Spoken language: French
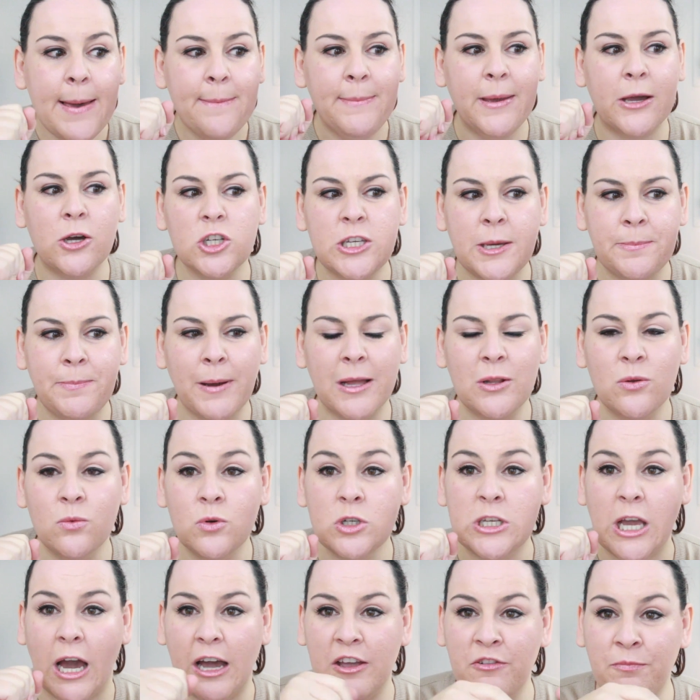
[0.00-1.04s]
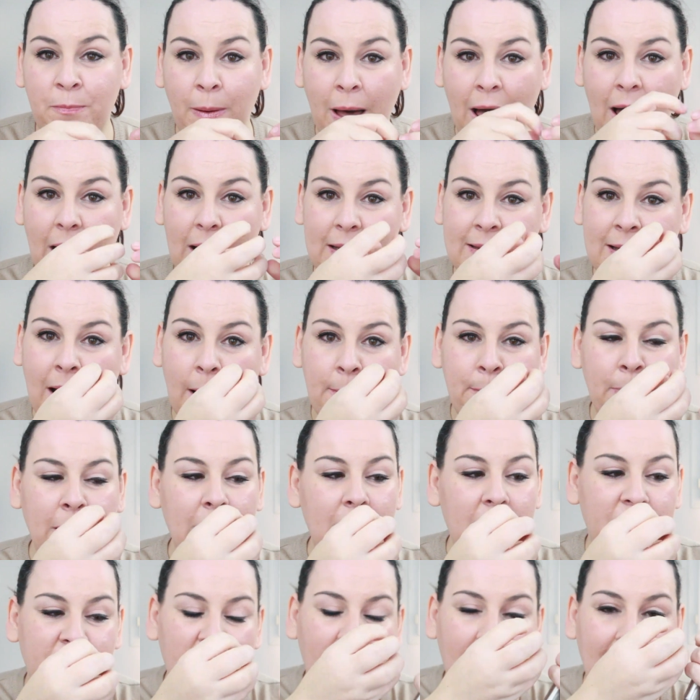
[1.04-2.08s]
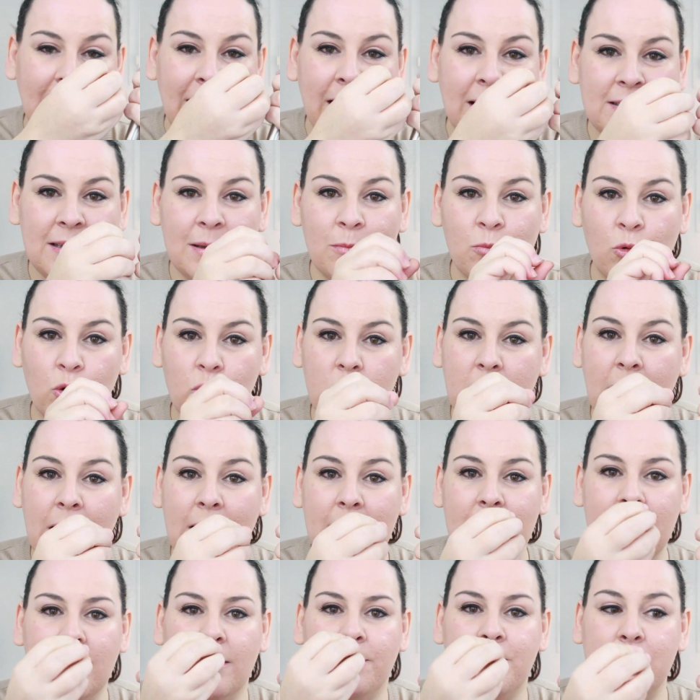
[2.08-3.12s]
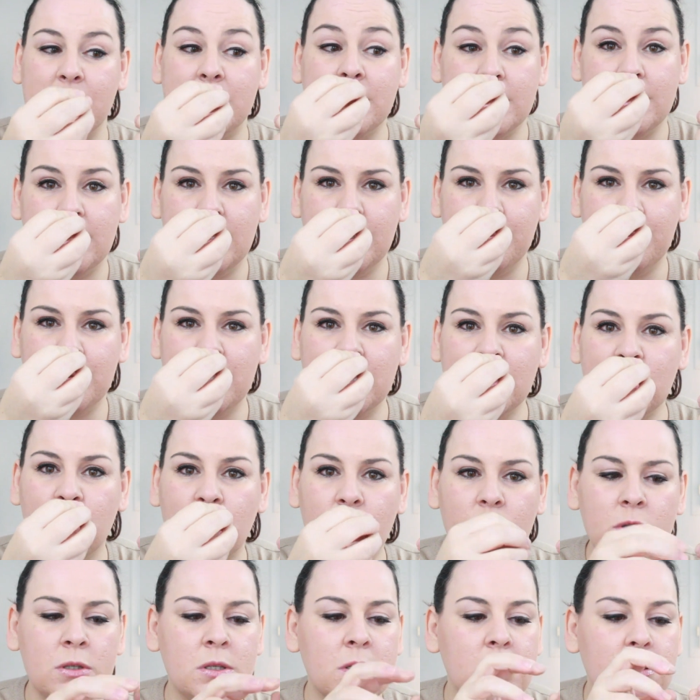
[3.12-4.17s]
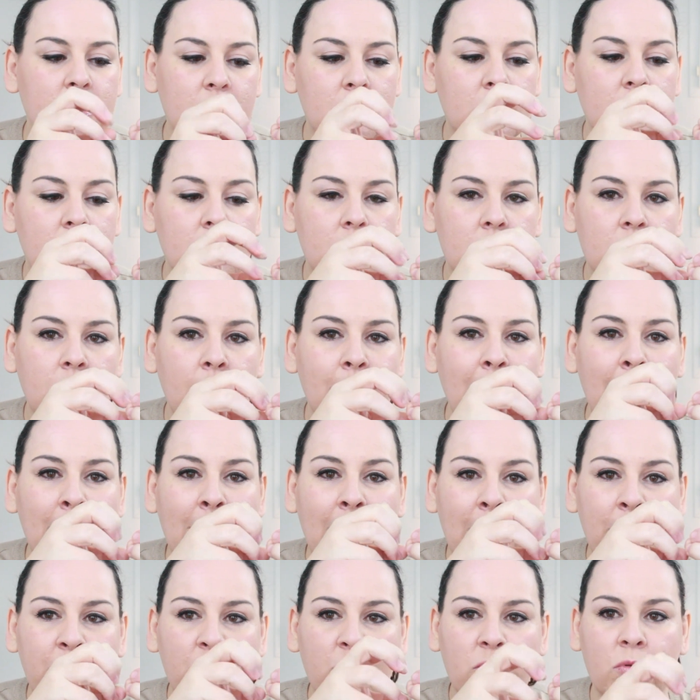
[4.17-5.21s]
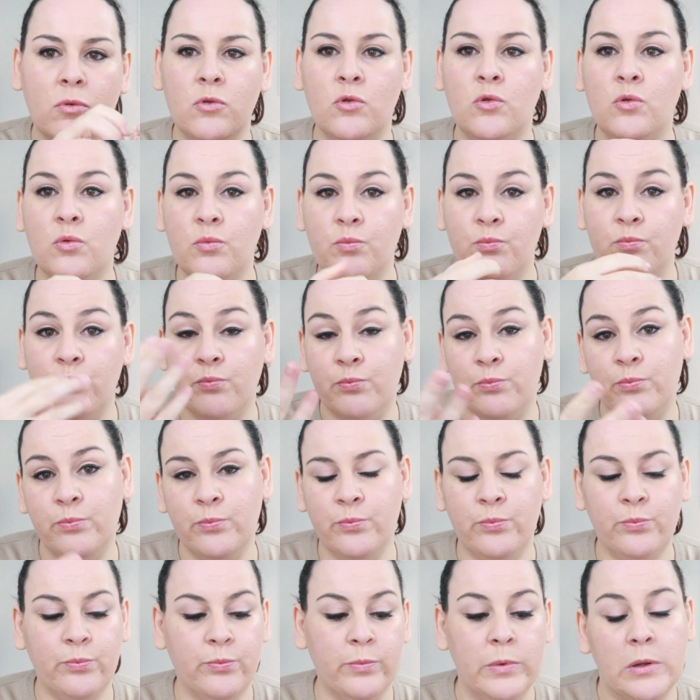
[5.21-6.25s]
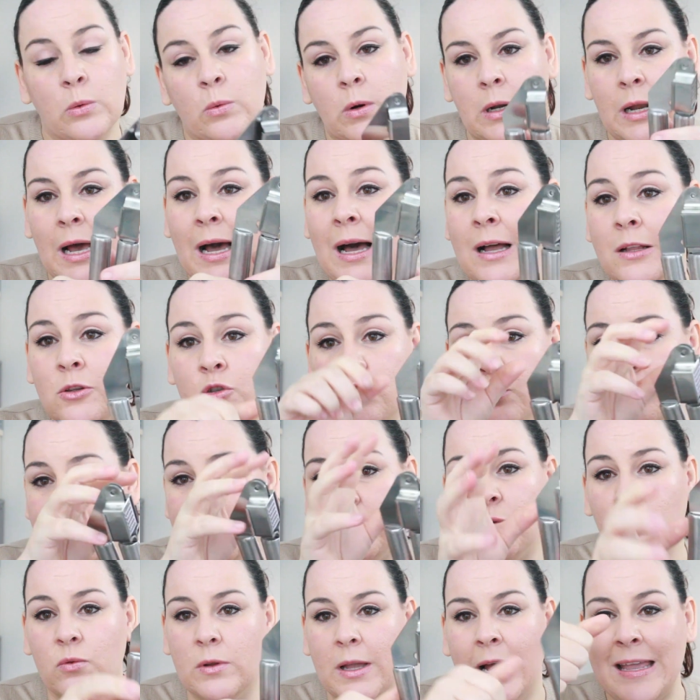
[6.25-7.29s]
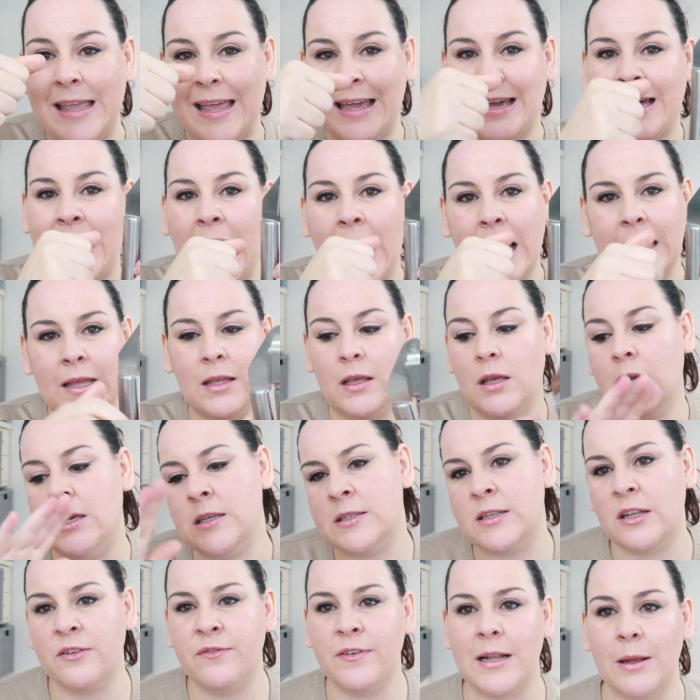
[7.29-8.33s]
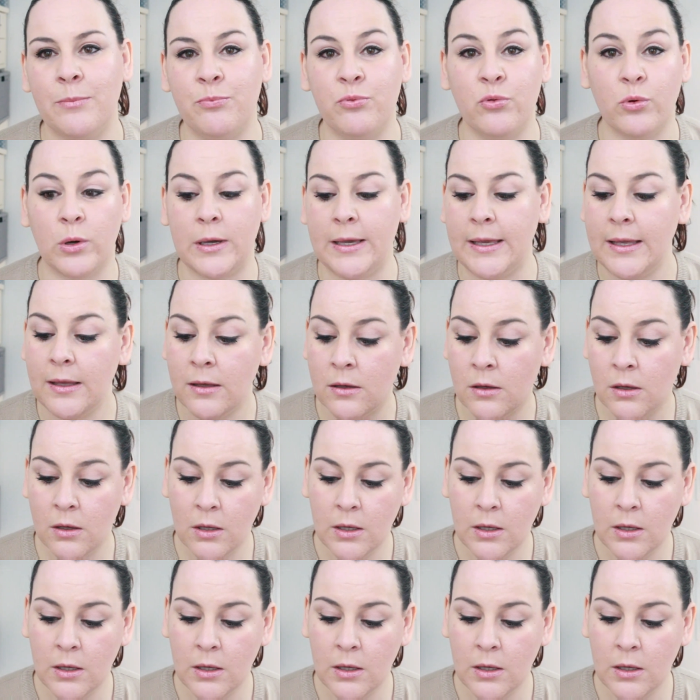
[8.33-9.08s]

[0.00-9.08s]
mais quand j'ai pas d'ongles j'arrive pas à attraper enfin à garder mon ail parce que c'est des petites gousses dans ma main pour donc là tu mets ton ail et crac et ça te fait de la purée